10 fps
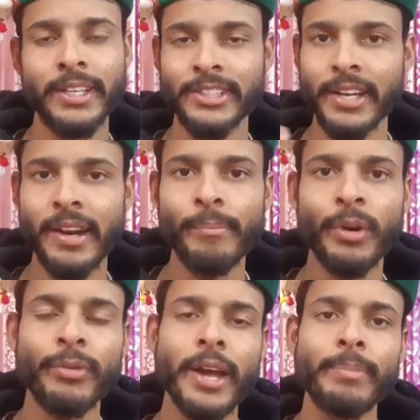इंस्टाग्राम
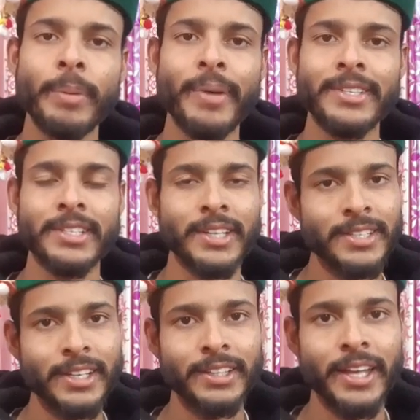प्रोफाइल पर मैसेज कर
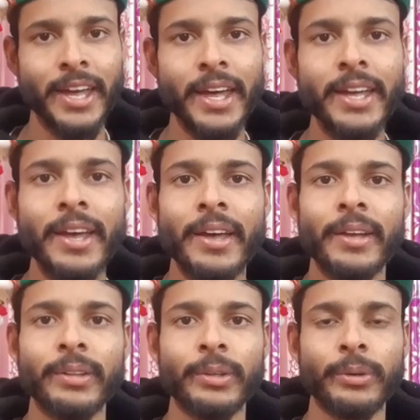सकते हैं
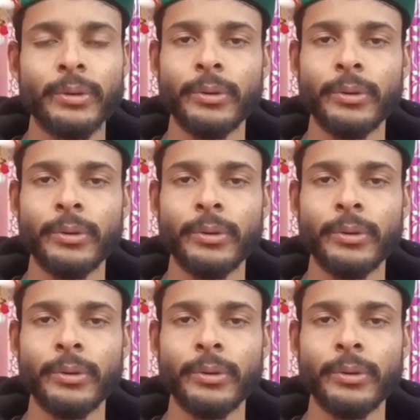तो